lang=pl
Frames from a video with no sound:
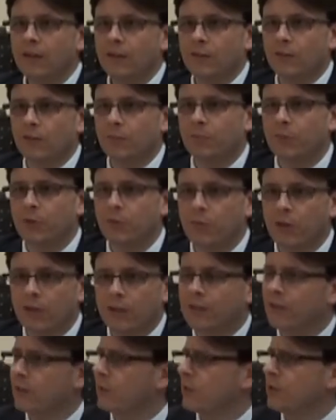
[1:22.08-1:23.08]
no było
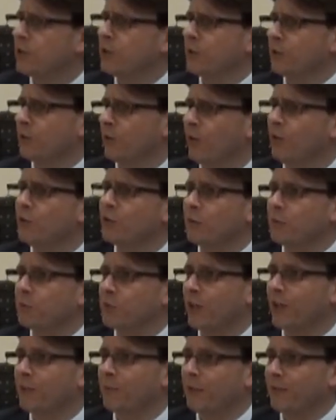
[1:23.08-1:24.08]
kilkadziesiąt osób,
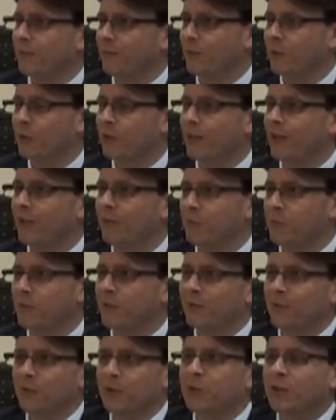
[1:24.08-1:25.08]
przynajmniej do tego
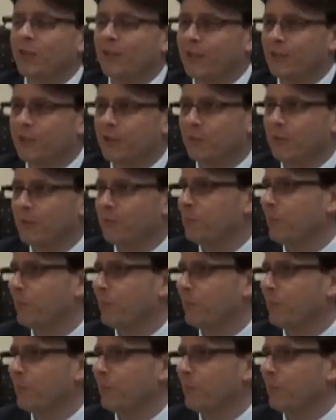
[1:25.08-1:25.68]
momentu jeszcze liczyłem.